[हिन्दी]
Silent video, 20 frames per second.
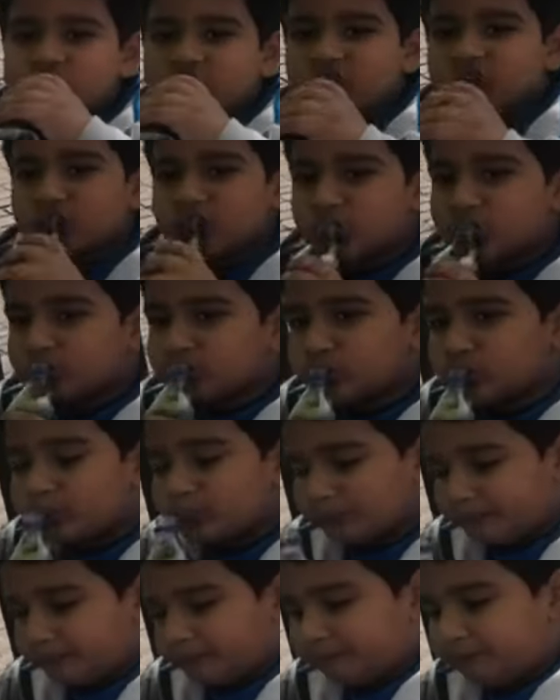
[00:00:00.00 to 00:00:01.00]
पहले मैं इसे
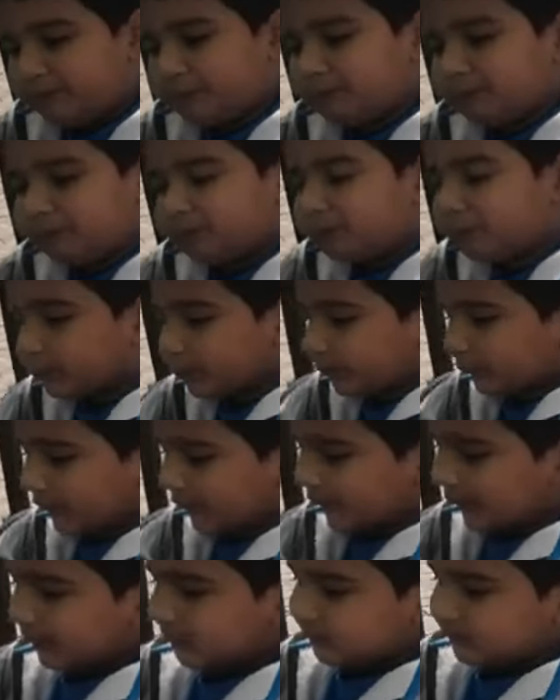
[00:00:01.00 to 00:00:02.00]
ना इस
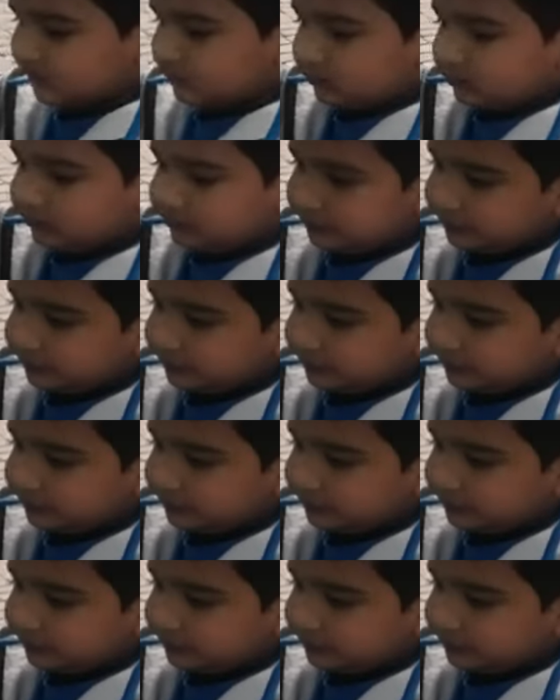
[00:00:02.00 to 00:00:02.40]
ग्राउंड को मैं